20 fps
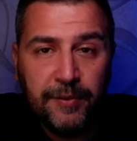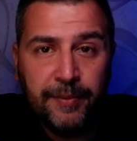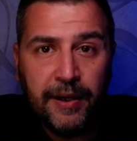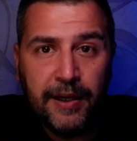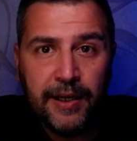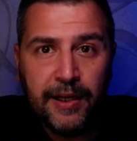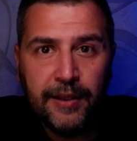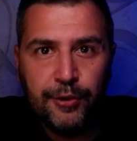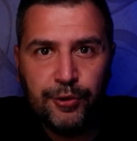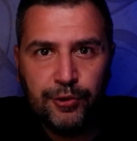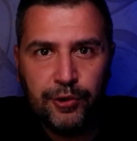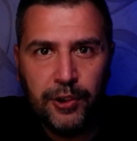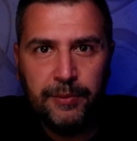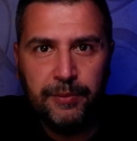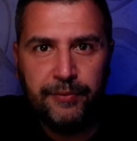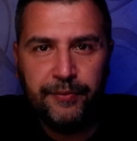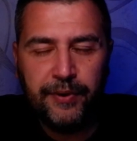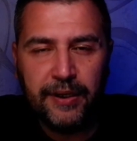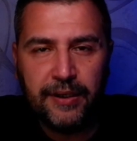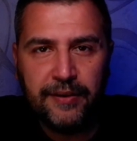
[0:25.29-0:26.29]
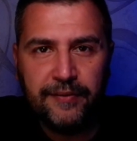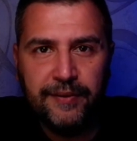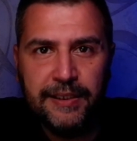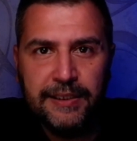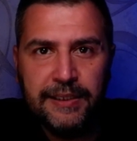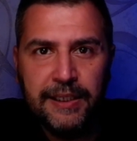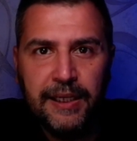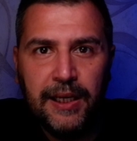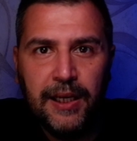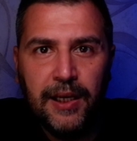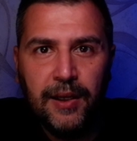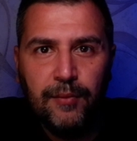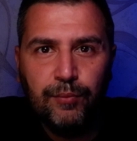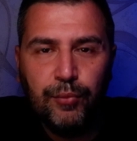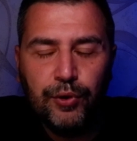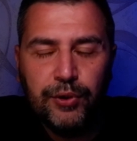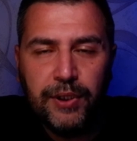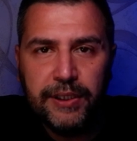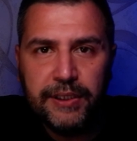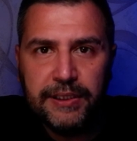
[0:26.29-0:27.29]
gibi arada şöyle bir fark var.
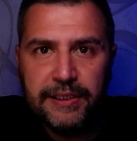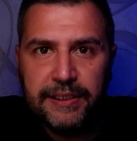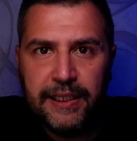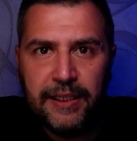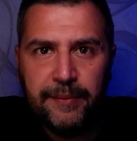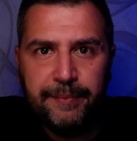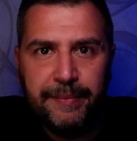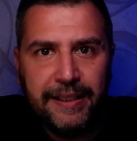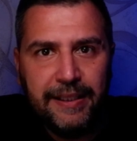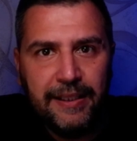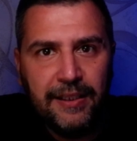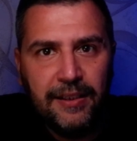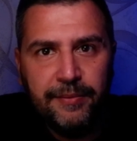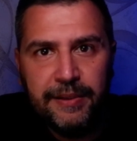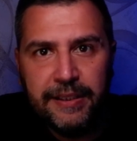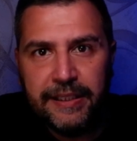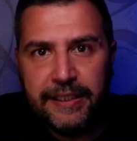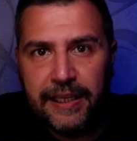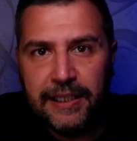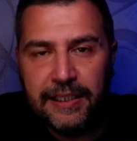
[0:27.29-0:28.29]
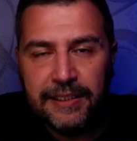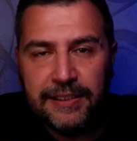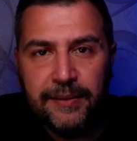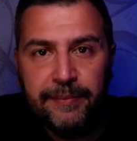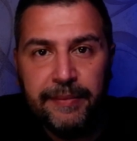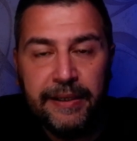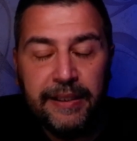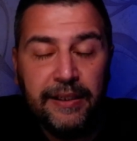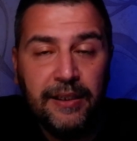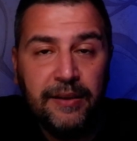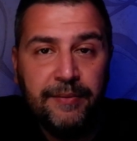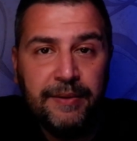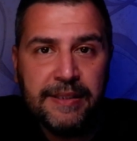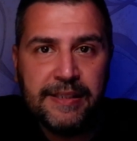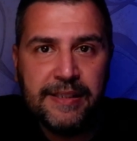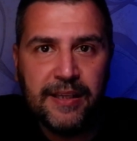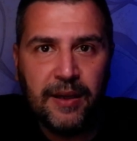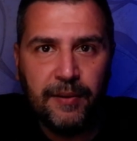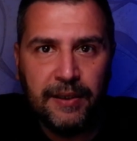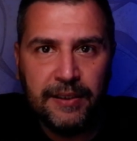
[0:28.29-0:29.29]
Bu yayınlar belirli bir yerde, belirli bir
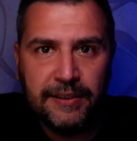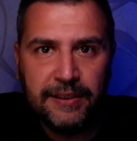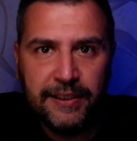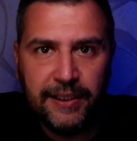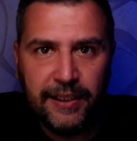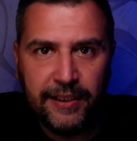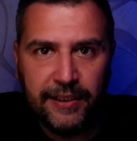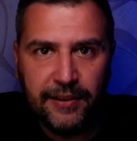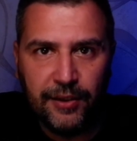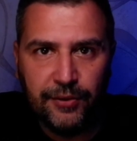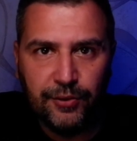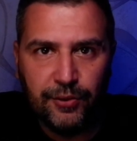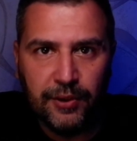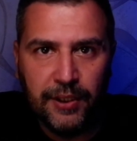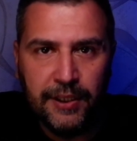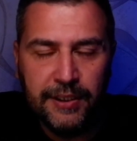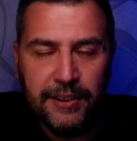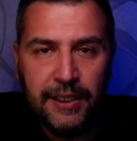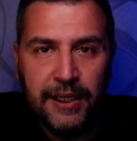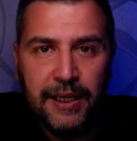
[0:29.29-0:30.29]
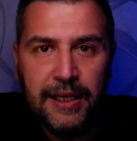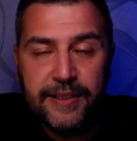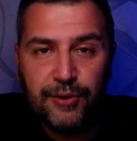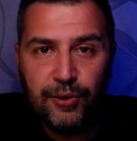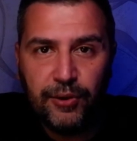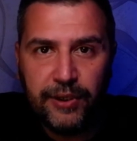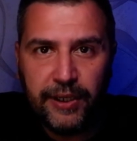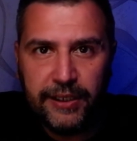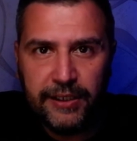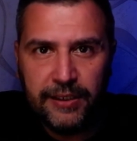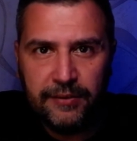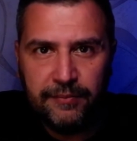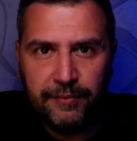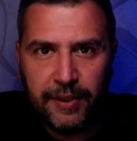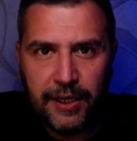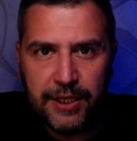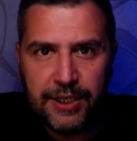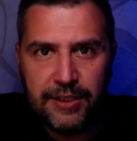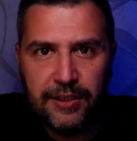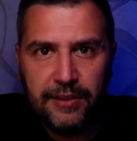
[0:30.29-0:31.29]
zamanda yayınlanıyorlar. Siz o
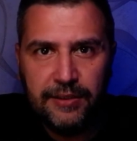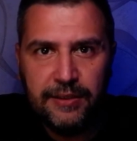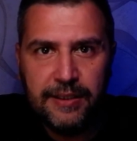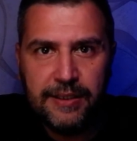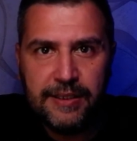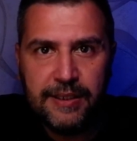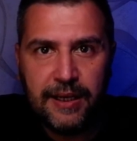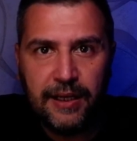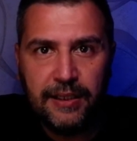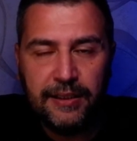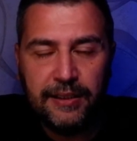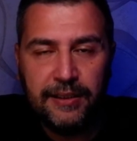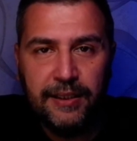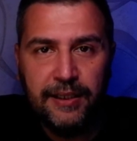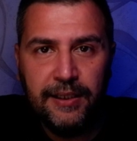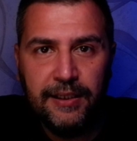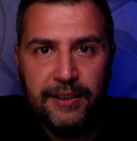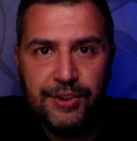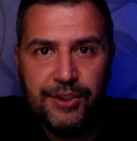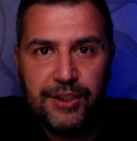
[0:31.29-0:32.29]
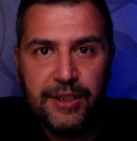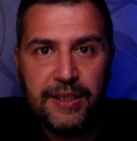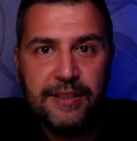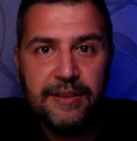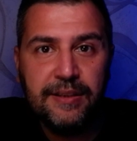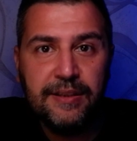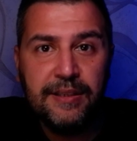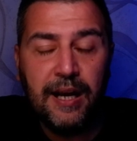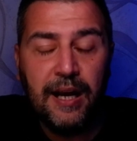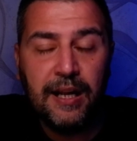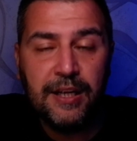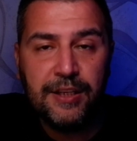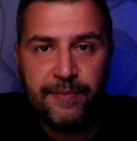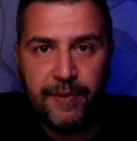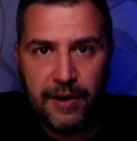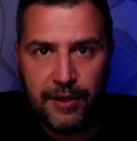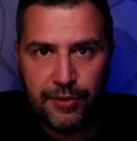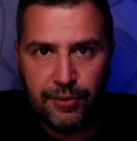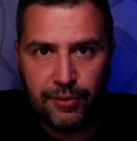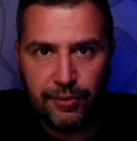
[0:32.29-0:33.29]
yayının başladığı saatte cihazınızı
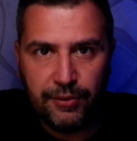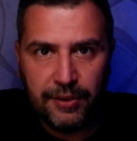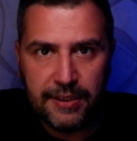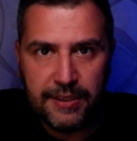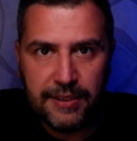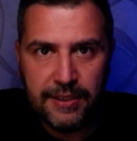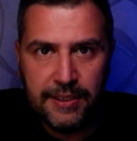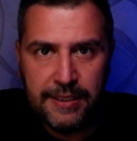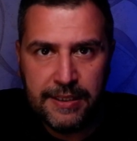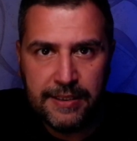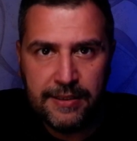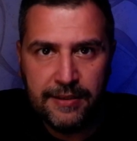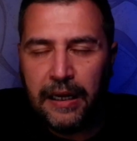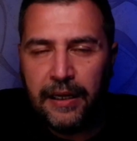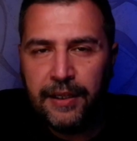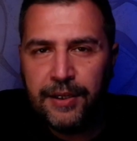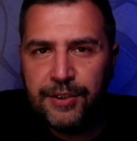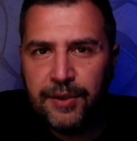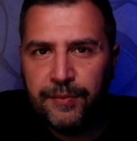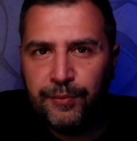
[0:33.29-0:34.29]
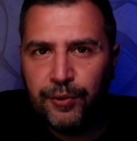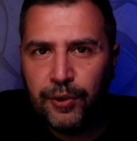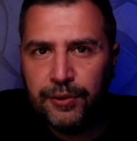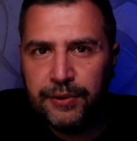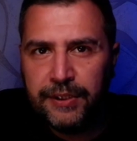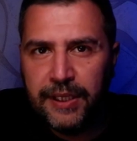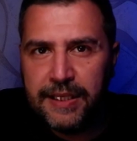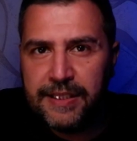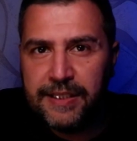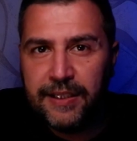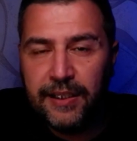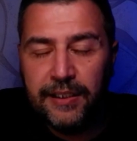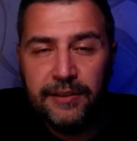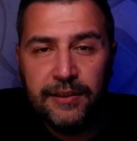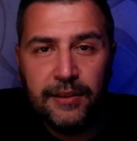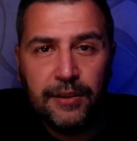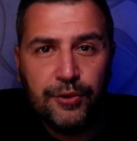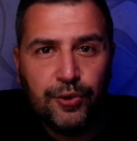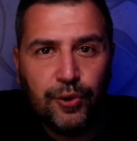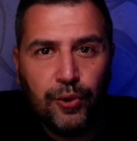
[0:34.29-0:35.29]
açmak zorundasınız. Ayrıca broadcast
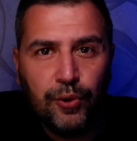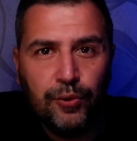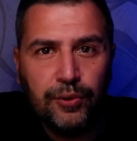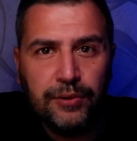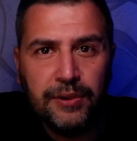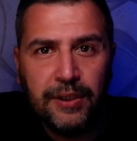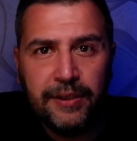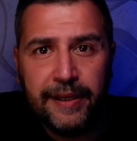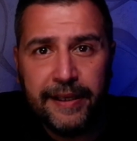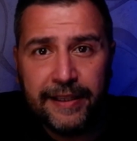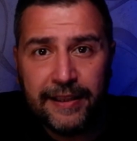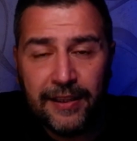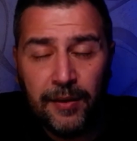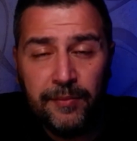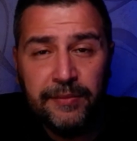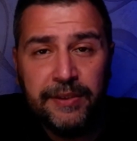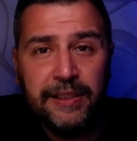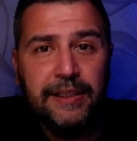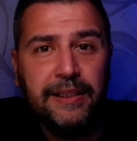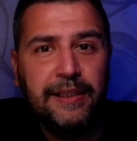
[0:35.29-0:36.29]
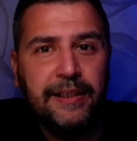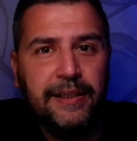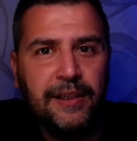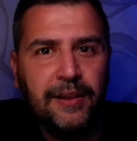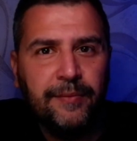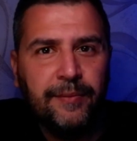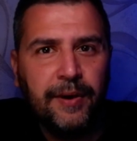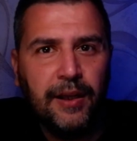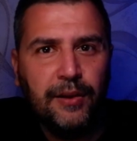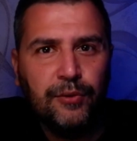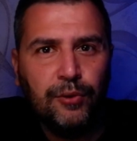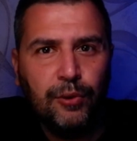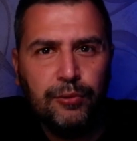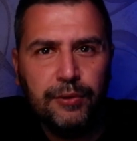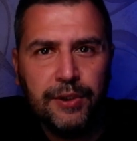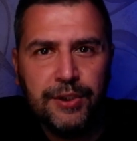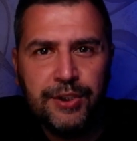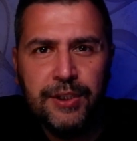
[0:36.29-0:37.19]
yayınları çoğunlukla reklam gelirlerine bağlı olduğu